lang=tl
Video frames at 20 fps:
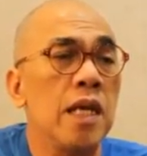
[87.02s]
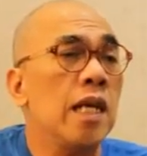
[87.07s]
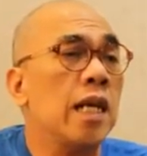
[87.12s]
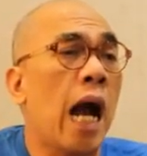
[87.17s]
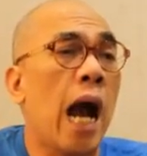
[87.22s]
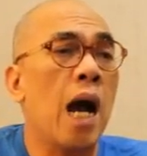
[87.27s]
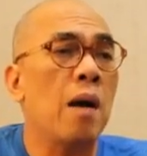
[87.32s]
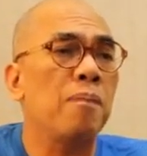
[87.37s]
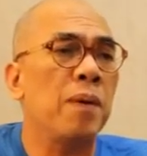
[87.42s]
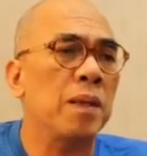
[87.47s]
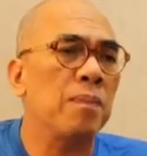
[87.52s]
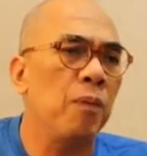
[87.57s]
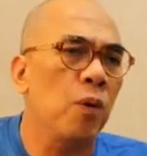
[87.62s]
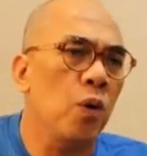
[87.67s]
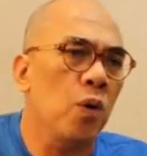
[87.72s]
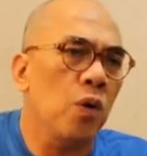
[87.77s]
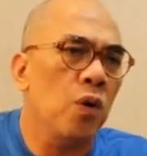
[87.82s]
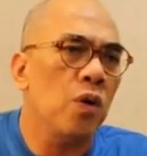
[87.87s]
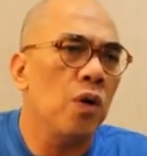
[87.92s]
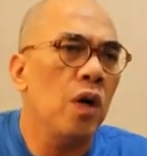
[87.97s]
Ikaapat
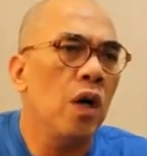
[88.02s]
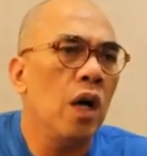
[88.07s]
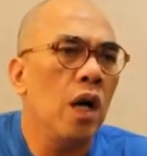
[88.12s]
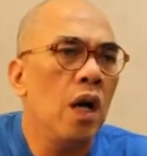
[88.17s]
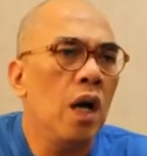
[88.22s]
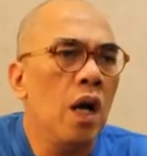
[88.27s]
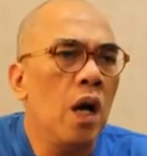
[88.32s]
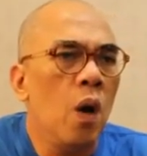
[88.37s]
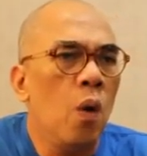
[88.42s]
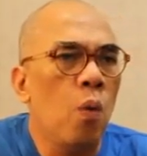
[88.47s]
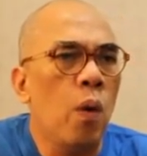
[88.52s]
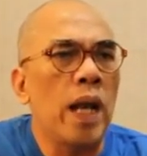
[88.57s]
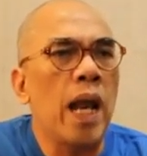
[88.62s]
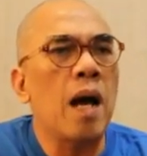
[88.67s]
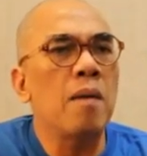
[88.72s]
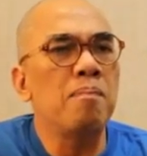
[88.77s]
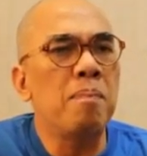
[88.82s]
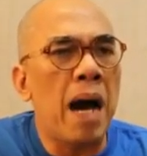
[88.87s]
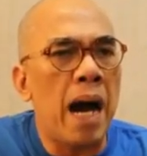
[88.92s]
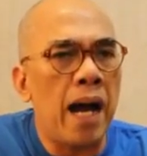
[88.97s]
po,
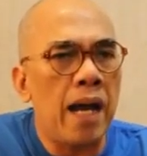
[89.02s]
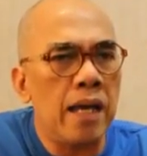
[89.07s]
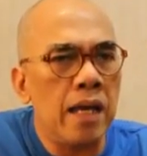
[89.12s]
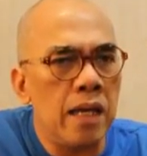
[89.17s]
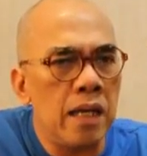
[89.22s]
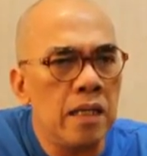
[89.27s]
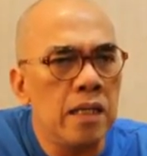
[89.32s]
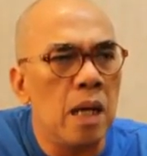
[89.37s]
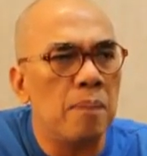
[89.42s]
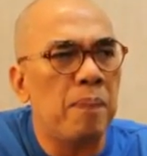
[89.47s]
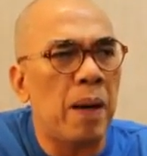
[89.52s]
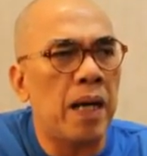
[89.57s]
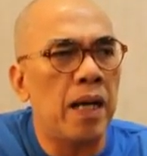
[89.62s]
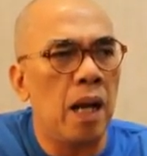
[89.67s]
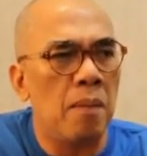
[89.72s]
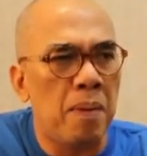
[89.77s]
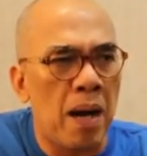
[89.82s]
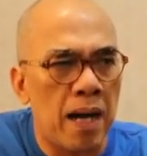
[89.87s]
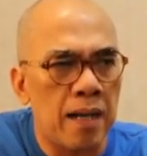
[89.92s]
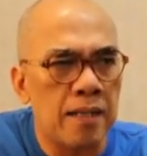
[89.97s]
walang bahid na
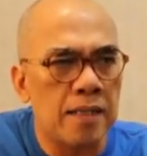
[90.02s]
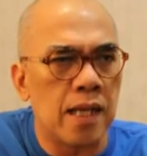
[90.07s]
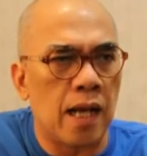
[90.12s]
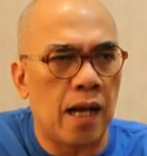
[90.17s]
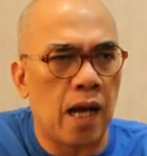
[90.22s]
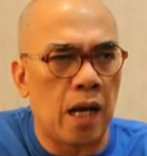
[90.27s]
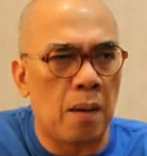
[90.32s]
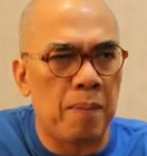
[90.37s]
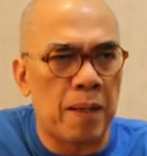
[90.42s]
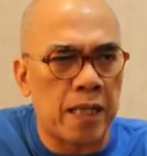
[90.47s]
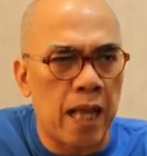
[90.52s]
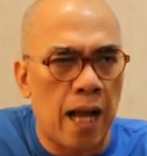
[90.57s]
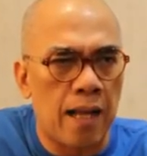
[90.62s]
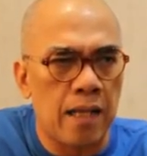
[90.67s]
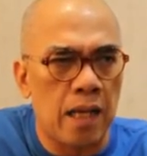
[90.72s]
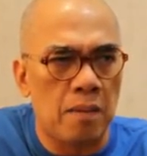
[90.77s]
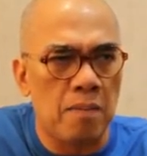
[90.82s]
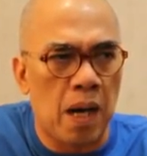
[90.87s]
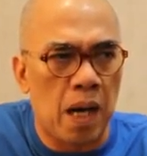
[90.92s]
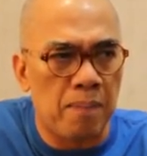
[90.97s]
paglabag sa
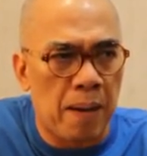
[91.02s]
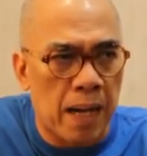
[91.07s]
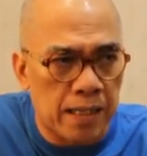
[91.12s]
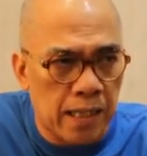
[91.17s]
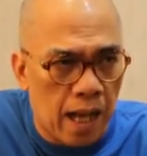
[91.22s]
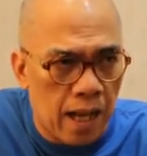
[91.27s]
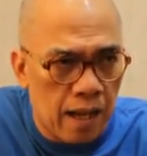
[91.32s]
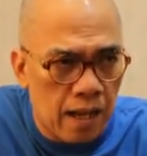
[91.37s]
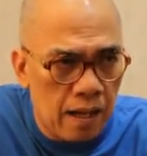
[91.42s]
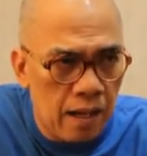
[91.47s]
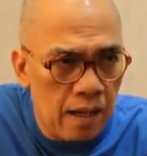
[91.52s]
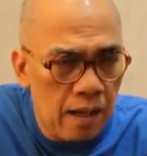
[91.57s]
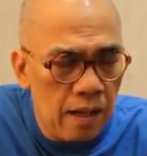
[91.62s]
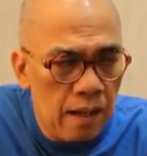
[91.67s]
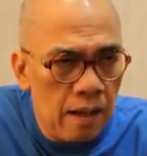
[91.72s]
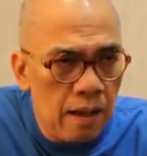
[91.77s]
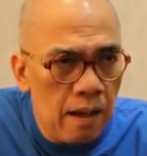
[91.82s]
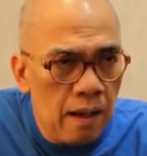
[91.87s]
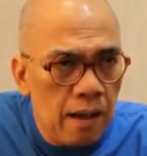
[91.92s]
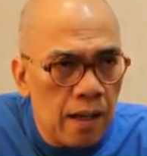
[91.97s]
karapatan ng mga bata,
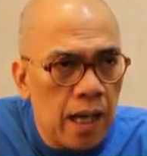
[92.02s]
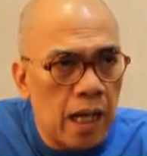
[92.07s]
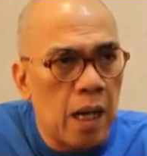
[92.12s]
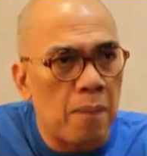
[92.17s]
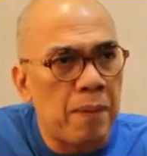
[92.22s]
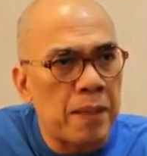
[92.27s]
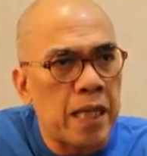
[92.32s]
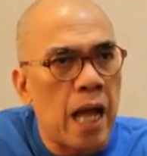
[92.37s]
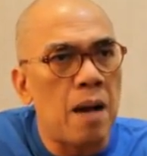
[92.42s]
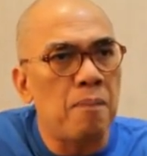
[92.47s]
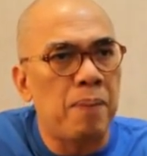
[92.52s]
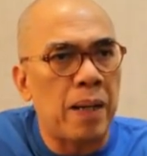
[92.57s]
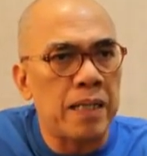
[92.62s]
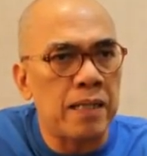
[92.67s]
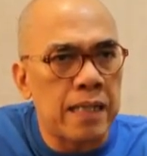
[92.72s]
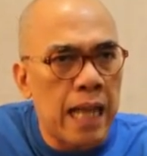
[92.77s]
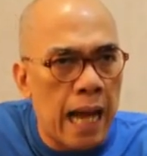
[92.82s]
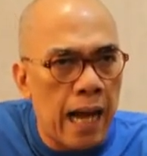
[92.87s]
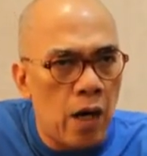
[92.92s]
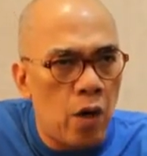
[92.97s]
karapatang
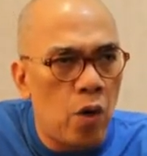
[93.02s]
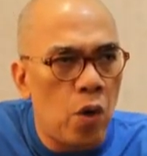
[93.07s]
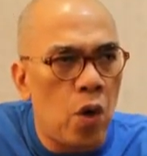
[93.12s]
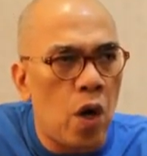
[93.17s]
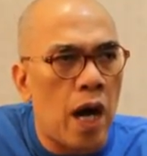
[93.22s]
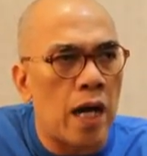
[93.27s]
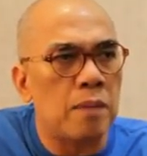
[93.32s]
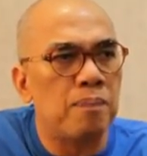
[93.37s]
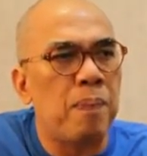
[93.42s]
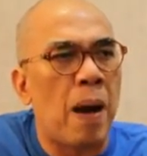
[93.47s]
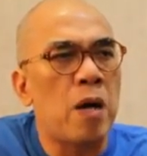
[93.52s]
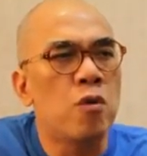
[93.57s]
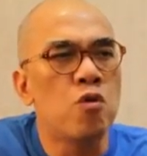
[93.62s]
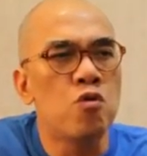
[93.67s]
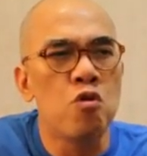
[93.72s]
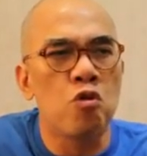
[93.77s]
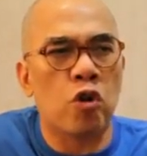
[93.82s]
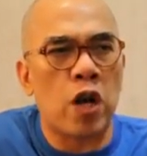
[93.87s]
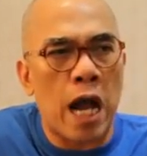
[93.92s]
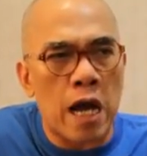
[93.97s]
pantao at
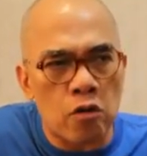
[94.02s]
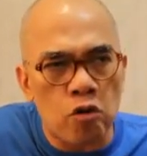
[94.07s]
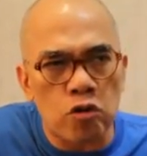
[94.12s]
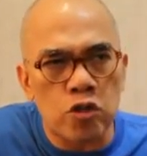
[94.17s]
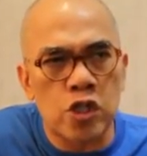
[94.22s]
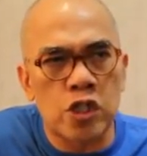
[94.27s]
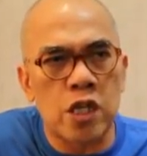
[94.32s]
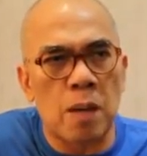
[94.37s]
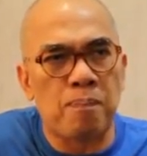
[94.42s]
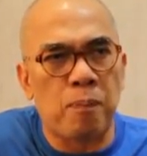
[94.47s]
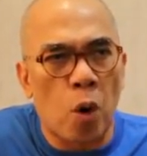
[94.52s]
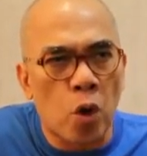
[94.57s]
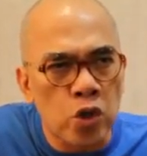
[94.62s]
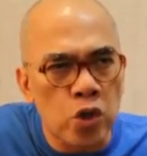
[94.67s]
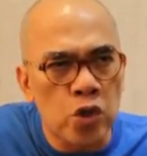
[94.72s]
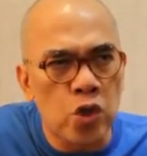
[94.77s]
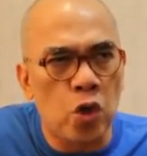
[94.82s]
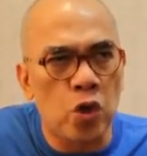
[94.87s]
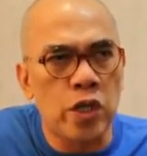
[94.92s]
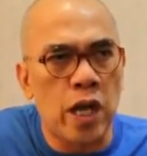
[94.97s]
pangungurakot sa
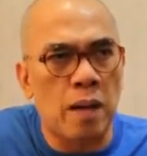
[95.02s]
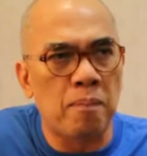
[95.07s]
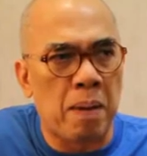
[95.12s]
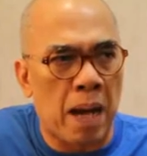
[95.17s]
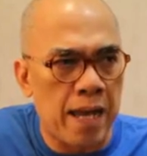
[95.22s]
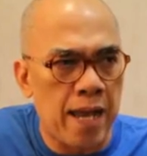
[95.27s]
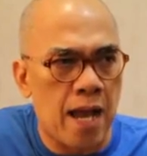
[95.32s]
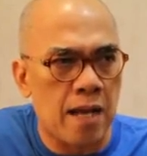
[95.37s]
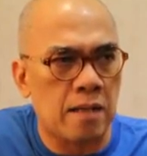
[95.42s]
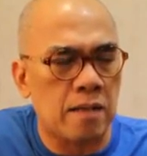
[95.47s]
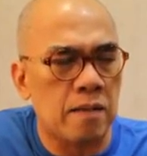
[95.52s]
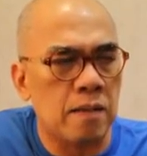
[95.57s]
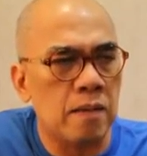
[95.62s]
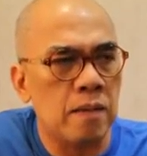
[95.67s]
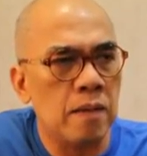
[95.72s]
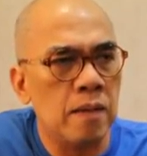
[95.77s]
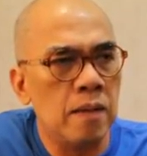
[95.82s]
pondo ng bayan